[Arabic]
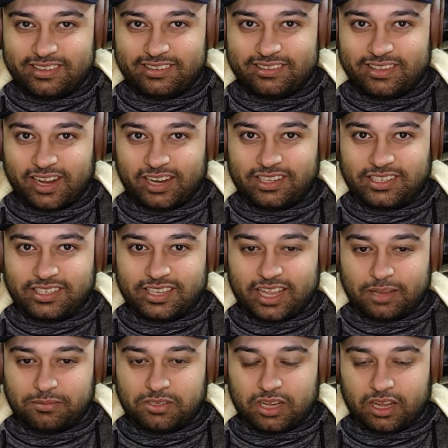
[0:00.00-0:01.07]
ترى دست
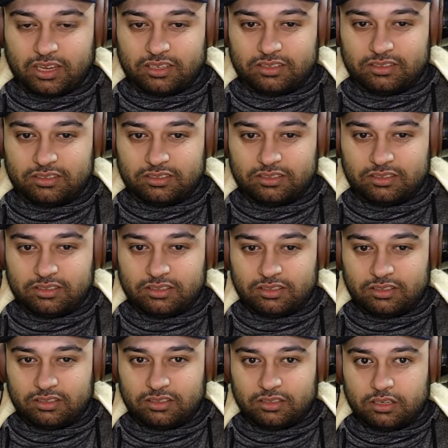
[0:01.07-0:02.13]
خمسة أنا
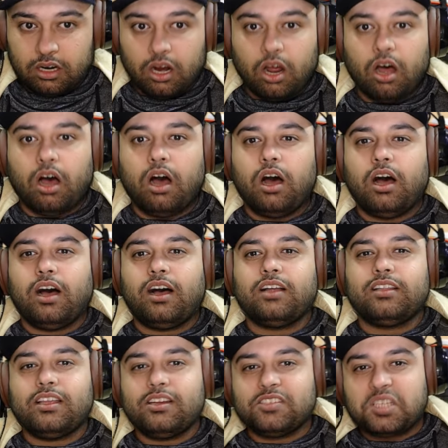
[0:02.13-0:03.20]
آه
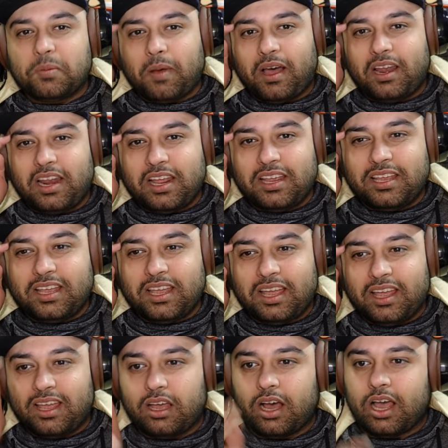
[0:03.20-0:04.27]
ده ينصب علي
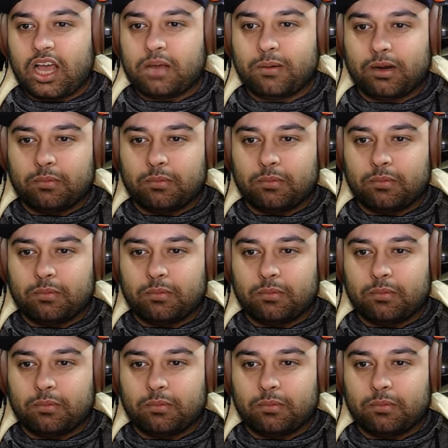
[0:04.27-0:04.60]
هاي أكبر